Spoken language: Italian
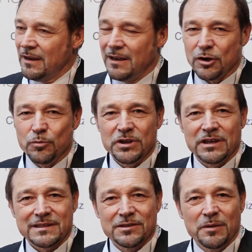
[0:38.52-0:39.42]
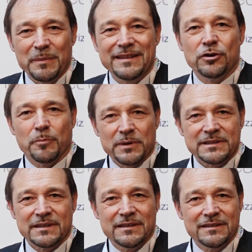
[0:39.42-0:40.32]
La comunicazione
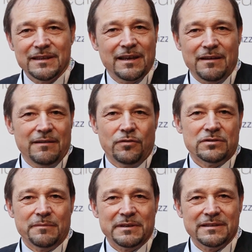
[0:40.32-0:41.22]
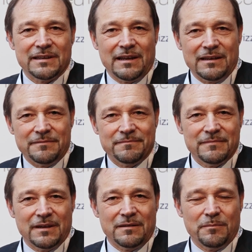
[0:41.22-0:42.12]
medico-paziente è fondamentale.
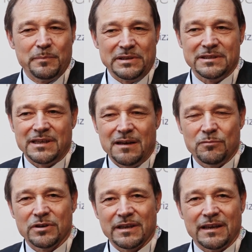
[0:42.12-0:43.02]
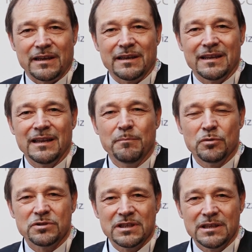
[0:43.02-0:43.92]
Eh, pensiamo che il
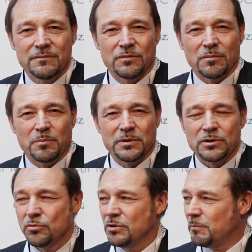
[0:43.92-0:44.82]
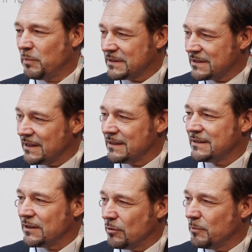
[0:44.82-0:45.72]
motivo per cui il
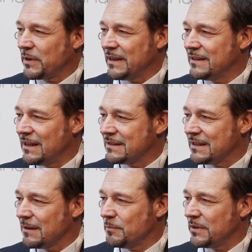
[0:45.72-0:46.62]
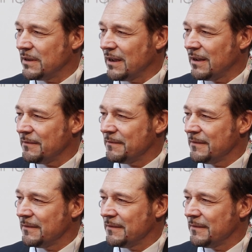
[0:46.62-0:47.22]
paziente non prende la terapia